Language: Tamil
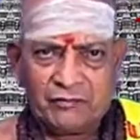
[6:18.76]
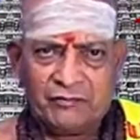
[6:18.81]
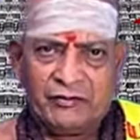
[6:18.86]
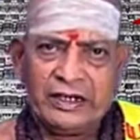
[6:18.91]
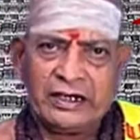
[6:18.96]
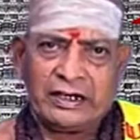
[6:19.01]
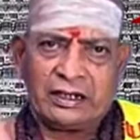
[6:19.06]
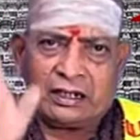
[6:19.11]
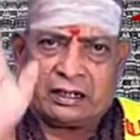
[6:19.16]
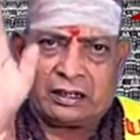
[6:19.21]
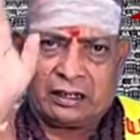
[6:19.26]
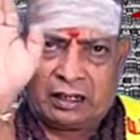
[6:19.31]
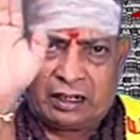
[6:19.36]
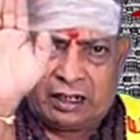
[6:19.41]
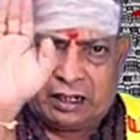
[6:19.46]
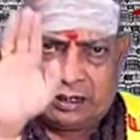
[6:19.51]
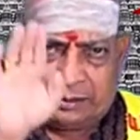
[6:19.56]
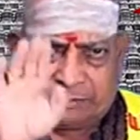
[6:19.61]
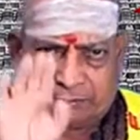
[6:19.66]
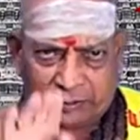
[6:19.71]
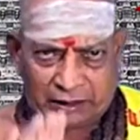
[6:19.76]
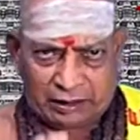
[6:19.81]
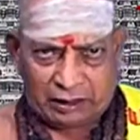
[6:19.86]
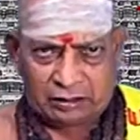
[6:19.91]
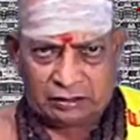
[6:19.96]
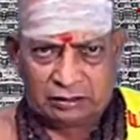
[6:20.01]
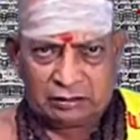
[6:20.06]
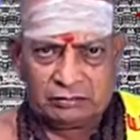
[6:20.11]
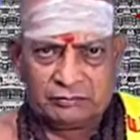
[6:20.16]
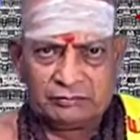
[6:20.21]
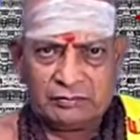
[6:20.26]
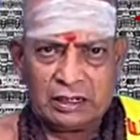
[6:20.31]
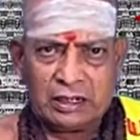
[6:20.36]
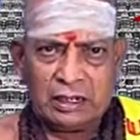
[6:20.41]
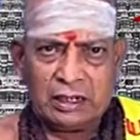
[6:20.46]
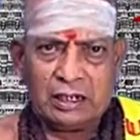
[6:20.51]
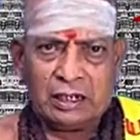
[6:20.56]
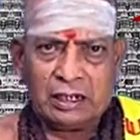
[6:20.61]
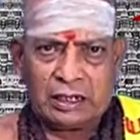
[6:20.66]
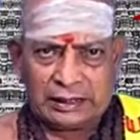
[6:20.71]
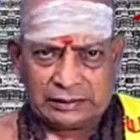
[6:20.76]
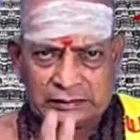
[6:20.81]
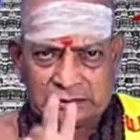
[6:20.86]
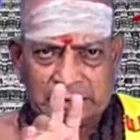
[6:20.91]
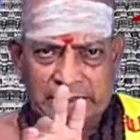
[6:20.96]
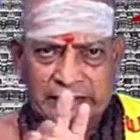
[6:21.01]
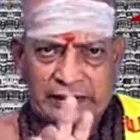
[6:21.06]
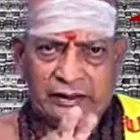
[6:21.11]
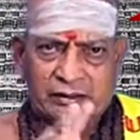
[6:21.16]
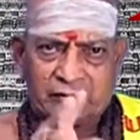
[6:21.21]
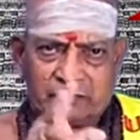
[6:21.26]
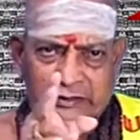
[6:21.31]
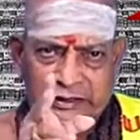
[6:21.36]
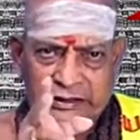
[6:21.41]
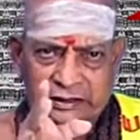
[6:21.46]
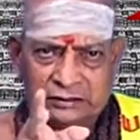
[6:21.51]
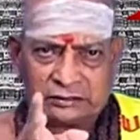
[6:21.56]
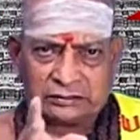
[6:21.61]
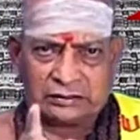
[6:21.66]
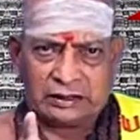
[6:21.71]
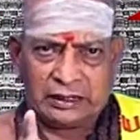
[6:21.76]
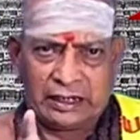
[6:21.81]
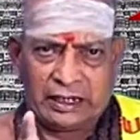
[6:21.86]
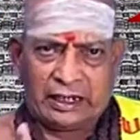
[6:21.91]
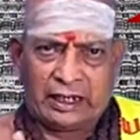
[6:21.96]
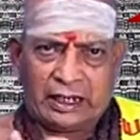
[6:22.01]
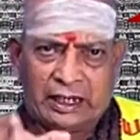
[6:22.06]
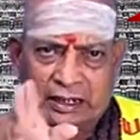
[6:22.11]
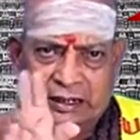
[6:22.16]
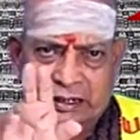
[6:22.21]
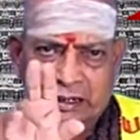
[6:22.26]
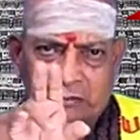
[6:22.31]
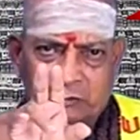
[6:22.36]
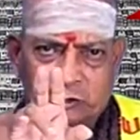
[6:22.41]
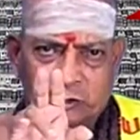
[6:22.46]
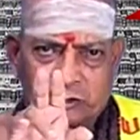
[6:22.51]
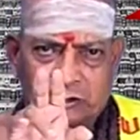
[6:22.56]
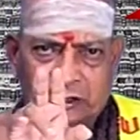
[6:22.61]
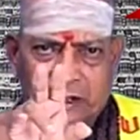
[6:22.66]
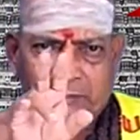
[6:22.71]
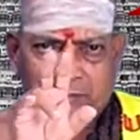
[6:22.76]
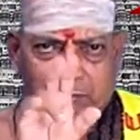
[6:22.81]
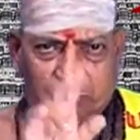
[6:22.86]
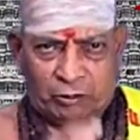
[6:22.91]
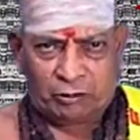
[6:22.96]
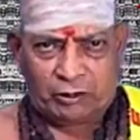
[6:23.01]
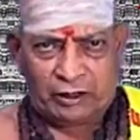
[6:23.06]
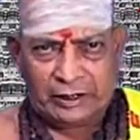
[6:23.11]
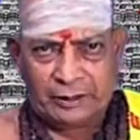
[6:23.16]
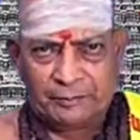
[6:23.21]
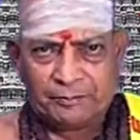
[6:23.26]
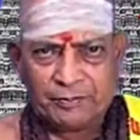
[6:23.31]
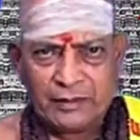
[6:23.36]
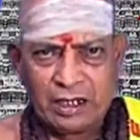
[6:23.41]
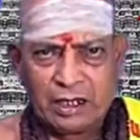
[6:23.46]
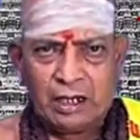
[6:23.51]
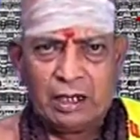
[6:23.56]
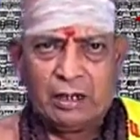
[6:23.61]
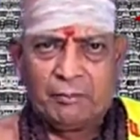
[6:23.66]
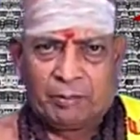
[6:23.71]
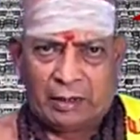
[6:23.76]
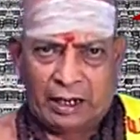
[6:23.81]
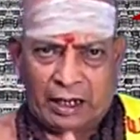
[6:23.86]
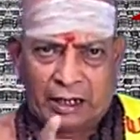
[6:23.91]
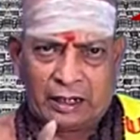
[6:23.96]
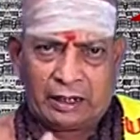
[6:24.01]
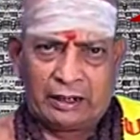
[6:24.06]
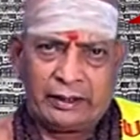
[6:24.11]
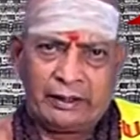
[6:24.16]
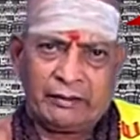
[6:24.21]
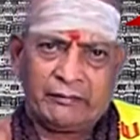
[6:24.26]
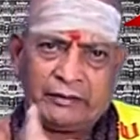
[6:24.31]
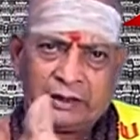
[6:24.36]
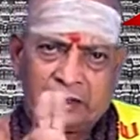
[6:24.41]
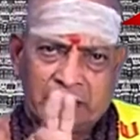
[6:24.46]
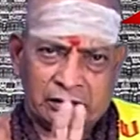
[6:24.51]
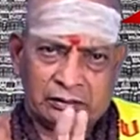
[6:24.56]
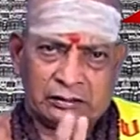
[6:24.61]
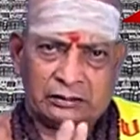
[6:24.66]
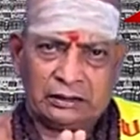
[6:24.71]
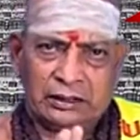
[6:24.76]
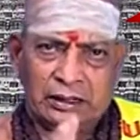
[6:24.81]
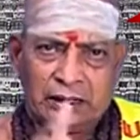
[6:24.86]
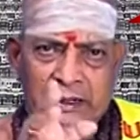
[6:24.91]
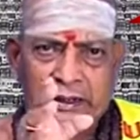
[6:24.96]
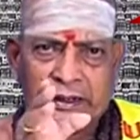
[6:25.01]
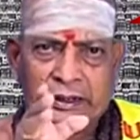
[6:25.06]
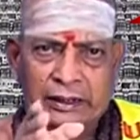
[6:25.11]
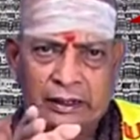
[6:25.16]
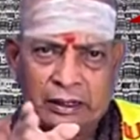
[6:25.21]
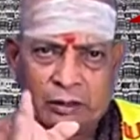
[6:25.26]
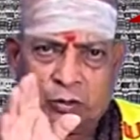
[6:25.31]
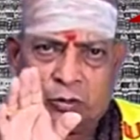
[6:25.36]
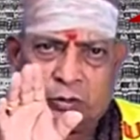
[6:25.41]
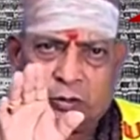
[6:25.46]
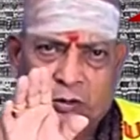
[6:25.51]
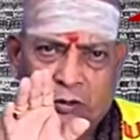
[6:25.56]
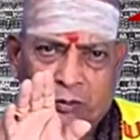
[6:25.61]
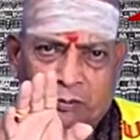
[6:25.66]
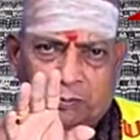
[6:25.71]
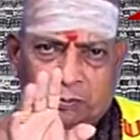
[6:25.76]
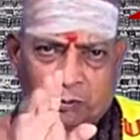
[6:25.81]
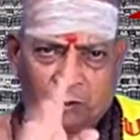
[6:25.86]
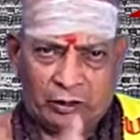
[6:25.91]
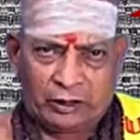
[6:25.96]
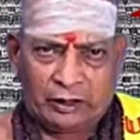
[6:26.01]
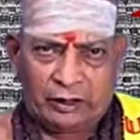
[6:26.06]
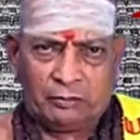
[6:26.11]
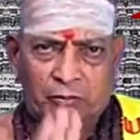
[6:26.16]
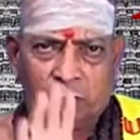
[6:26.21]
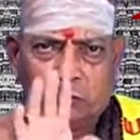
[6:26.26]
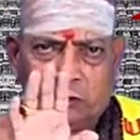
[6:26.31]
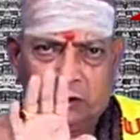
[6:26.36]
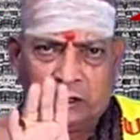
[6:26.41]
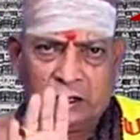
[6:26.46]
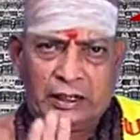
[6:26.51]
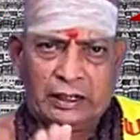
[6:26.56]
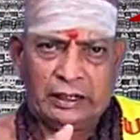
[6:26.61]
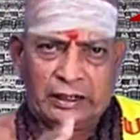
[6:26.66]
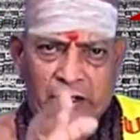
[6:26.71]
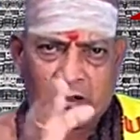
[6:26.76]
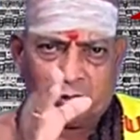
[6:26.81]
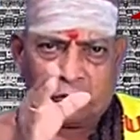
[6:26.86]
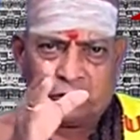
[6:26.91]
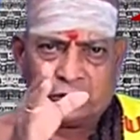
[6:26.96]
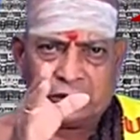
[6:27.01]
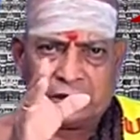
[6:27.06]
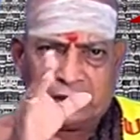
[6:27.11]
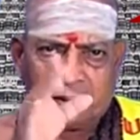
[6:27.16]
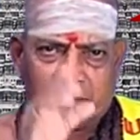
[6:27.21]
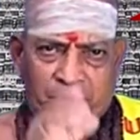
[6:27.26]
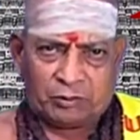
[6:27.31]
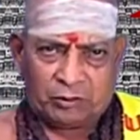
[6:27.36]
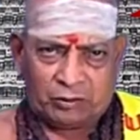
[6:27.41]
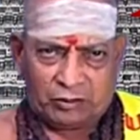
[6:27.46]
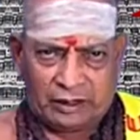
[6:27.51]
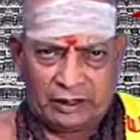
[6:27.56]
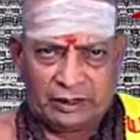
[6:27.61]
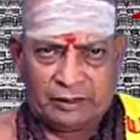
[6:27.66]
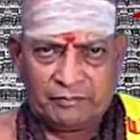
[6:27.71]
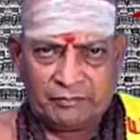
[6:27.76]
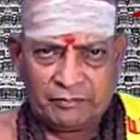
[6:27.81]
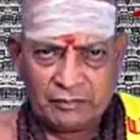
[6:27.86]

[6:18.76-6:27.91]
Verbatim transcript: வேடர்களாய் பிறந்தும் நத்தையின் வயிற்றிலே ஆணிமுத்தை போலே பாலை வனத்திலே நீரூற்று போலே முள்ளிலே ரோஜா போலே